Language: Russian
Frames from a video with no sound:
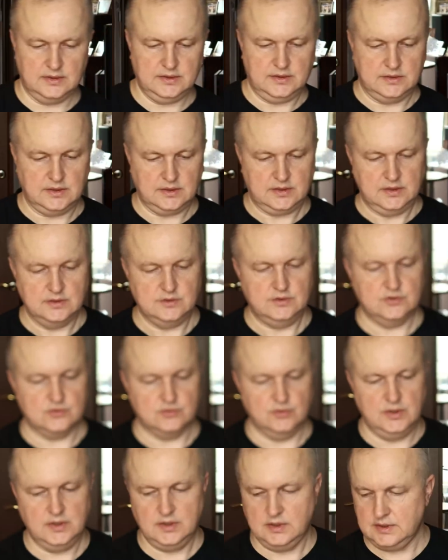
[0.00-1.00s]
Она такая
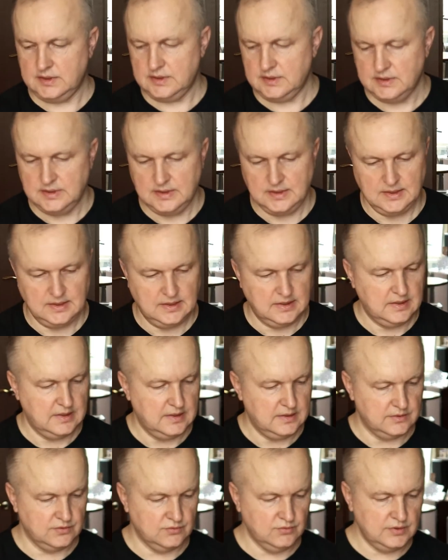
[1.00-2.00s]
тяжеленькая.
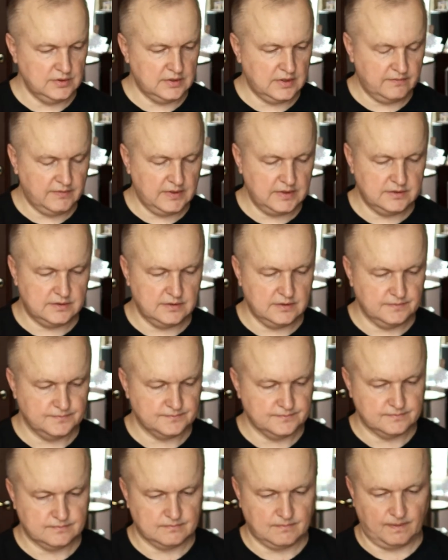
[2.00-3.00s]
Ну и давайте,
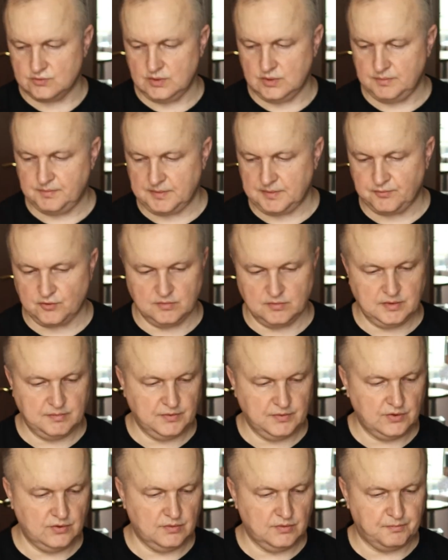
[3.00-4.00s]
что ли,
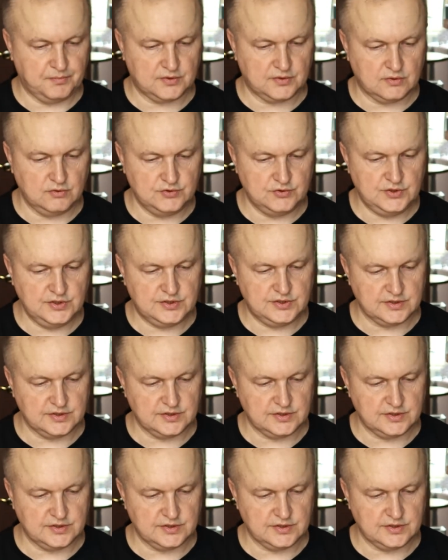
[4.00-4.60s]
попробуем ее подключить.